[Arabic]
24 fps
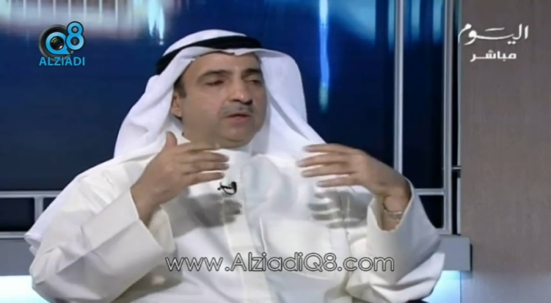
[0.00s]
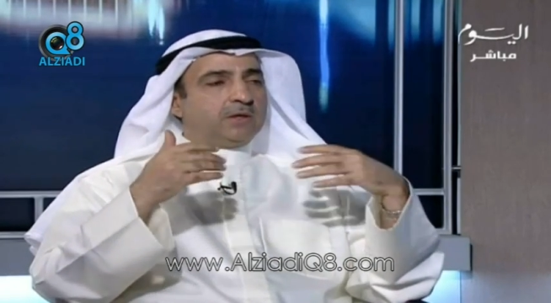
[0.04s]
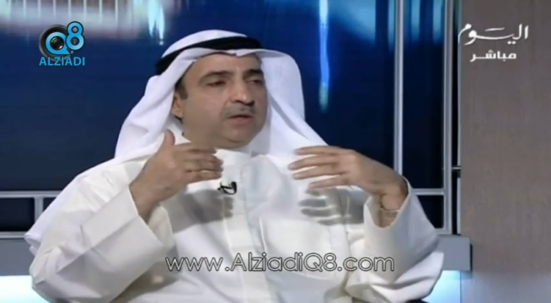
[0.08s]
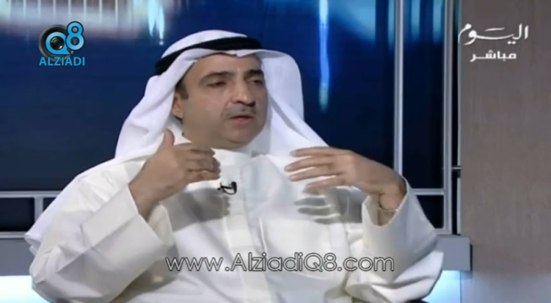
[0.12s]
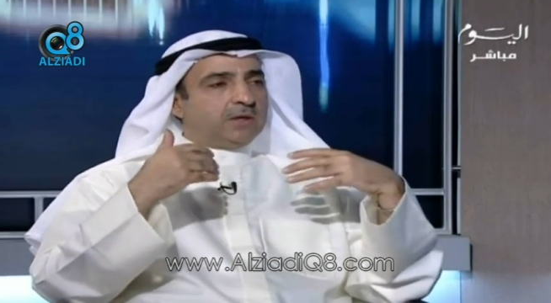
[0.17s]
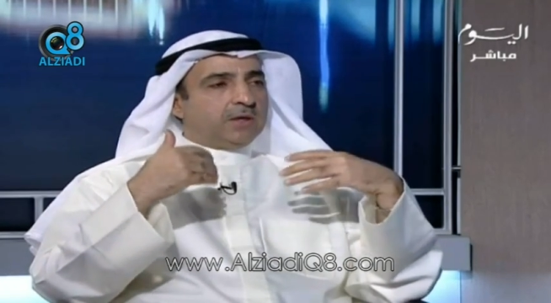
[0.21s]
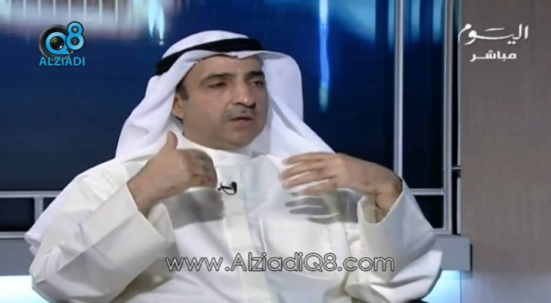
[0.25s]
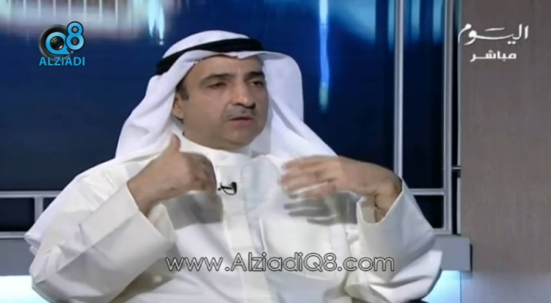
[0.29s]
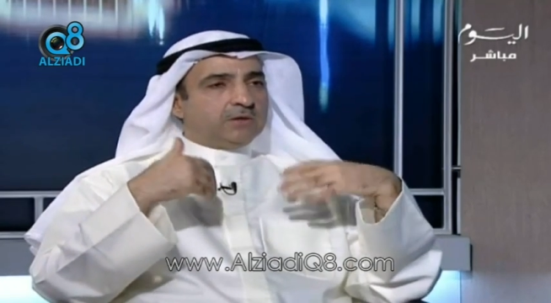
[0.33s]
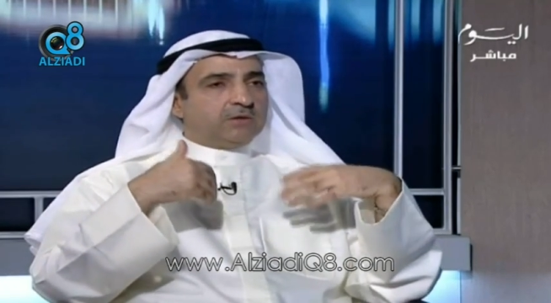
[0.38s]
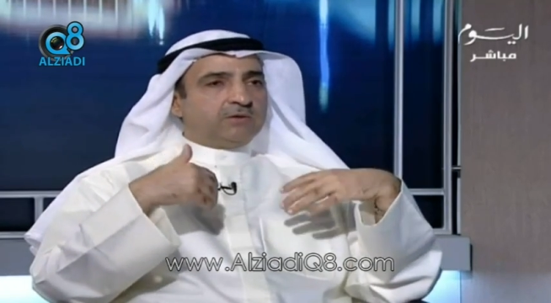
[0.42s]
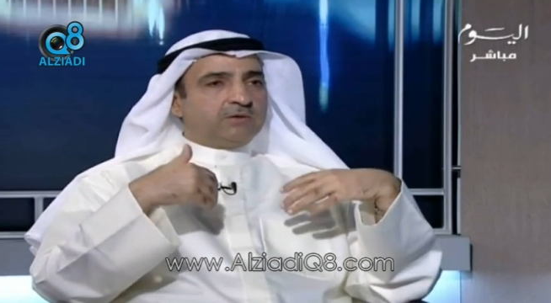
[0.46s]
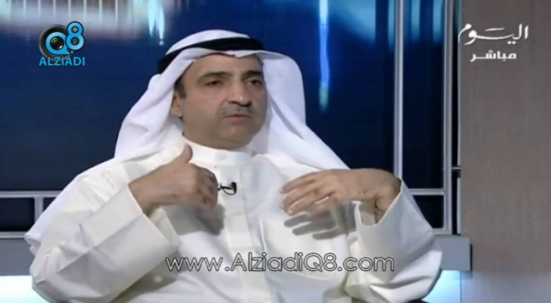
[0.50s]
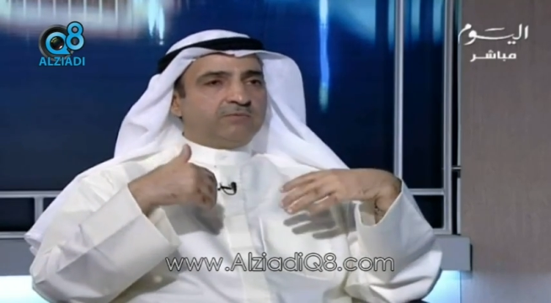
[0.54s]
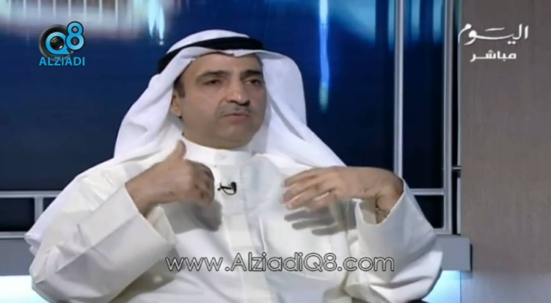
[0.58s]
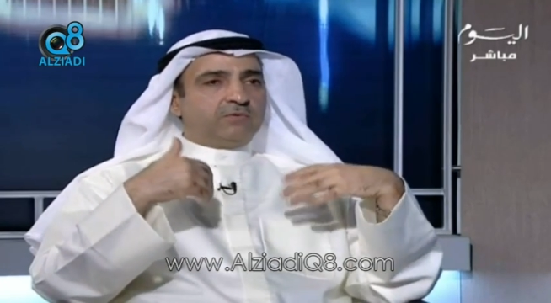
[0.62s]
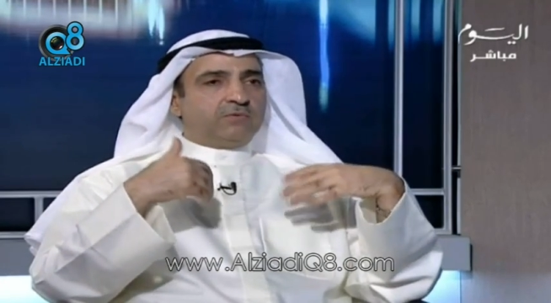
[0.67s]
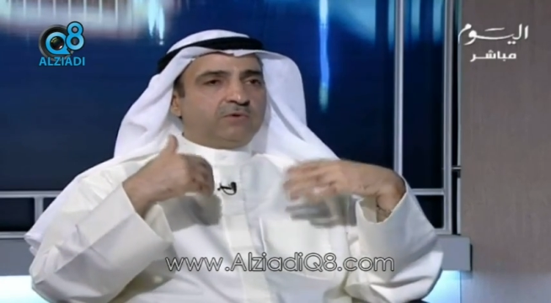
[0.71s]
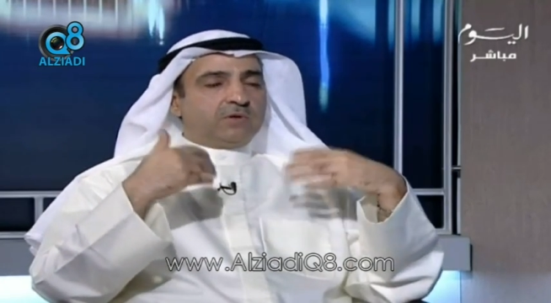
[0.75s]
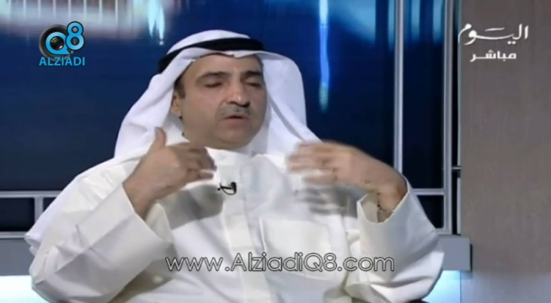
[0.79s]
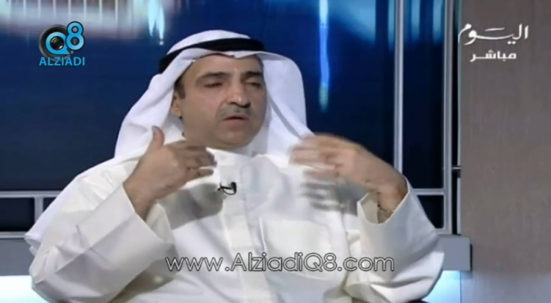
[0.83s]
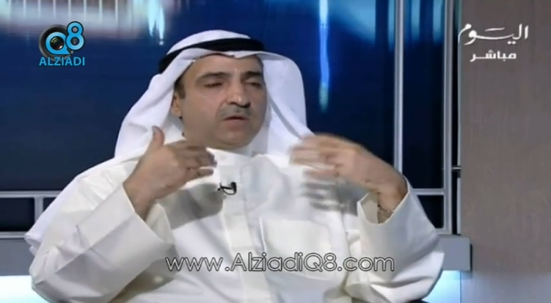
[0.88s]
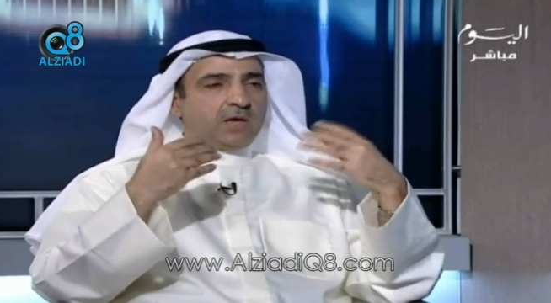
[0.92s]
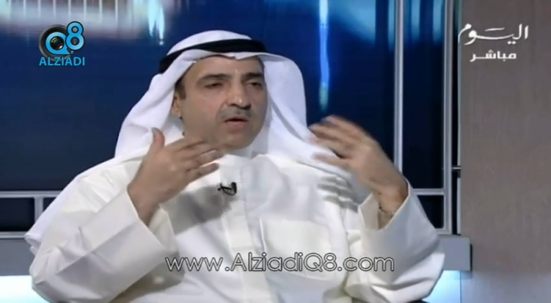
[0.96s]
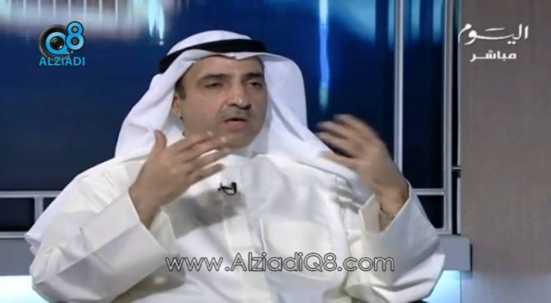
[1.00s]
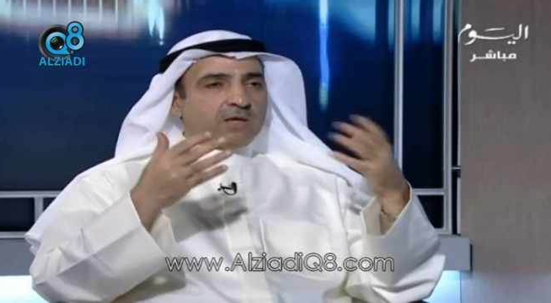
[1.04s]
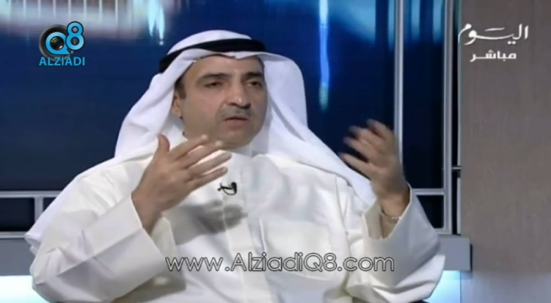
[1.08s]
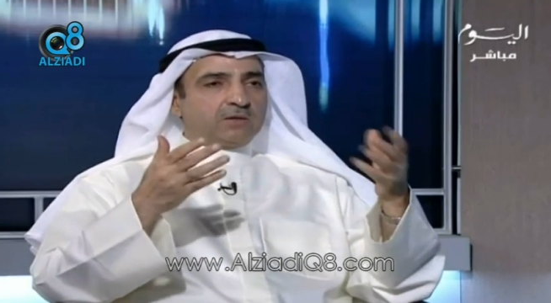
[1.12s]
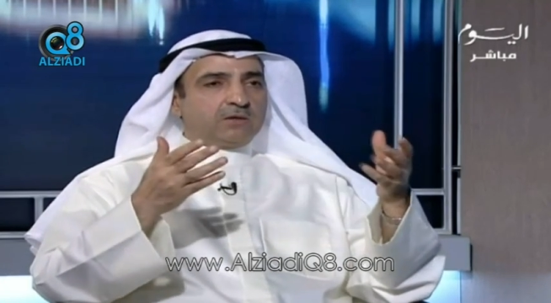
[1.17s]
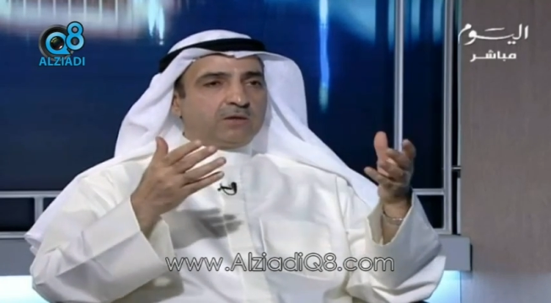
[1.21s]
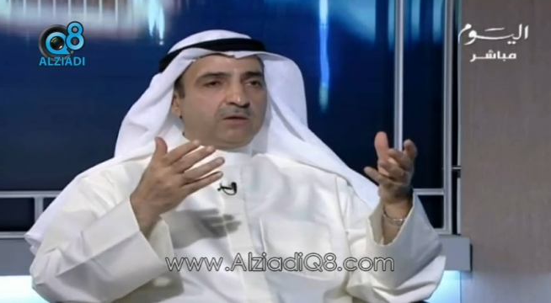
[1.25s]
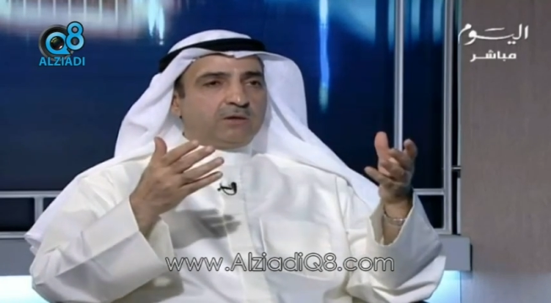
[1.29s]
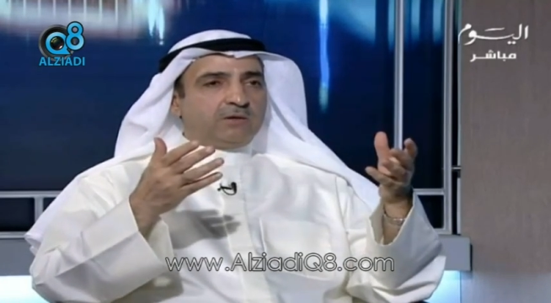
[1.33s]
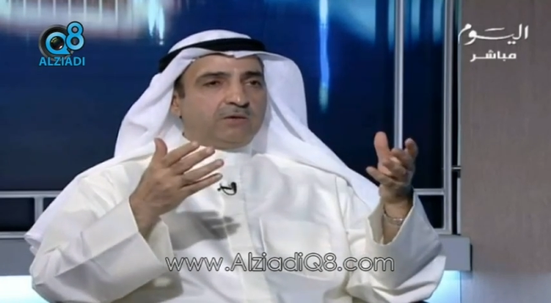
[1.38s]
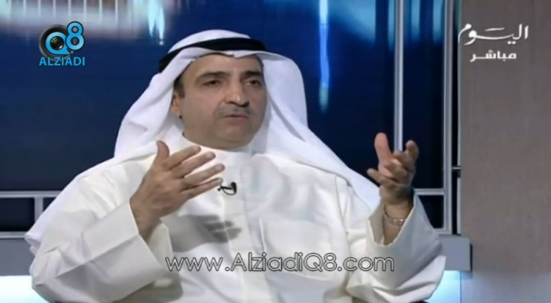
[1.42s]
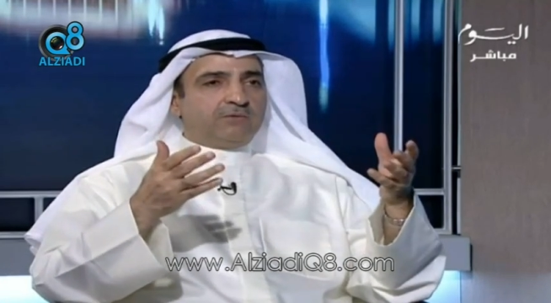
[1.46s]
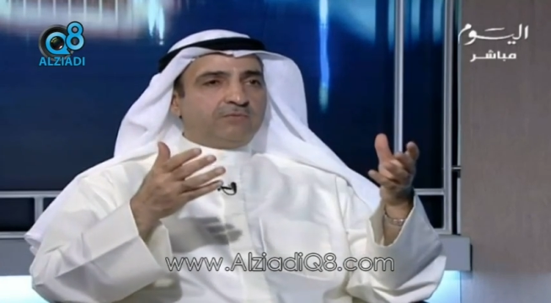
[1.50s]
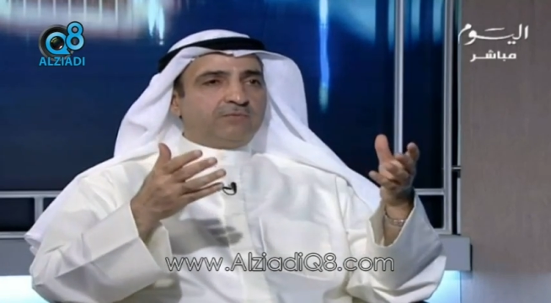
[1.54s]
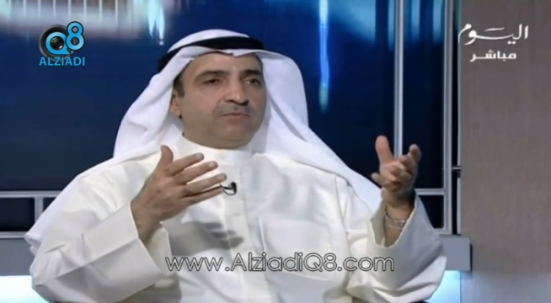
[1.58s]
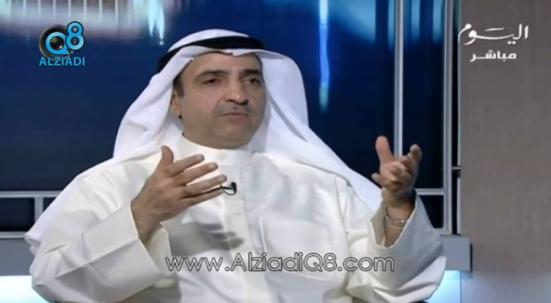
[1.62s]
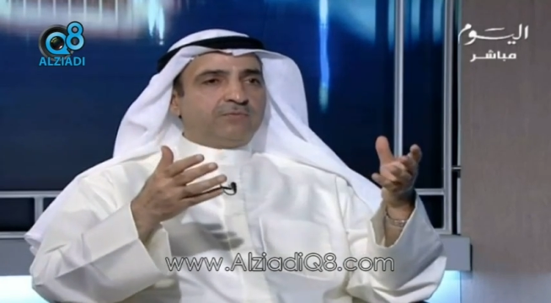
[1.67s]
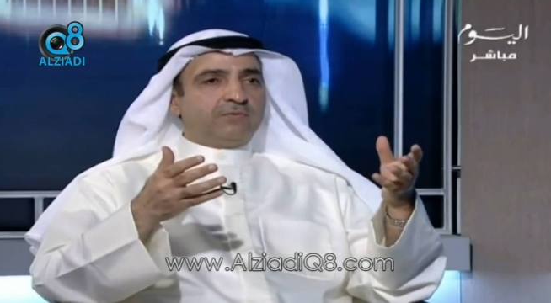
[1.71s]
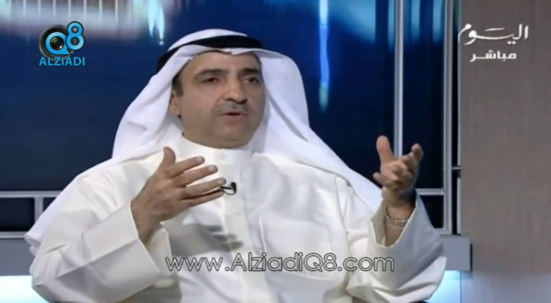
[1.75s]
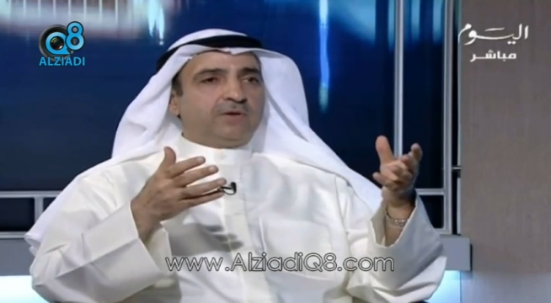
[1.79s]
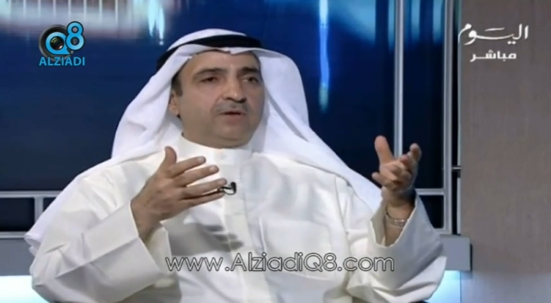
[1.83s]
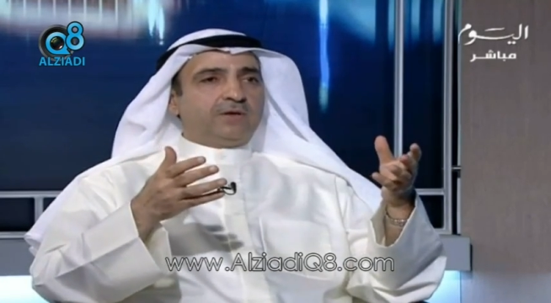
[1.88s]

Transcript: أتفق أختلف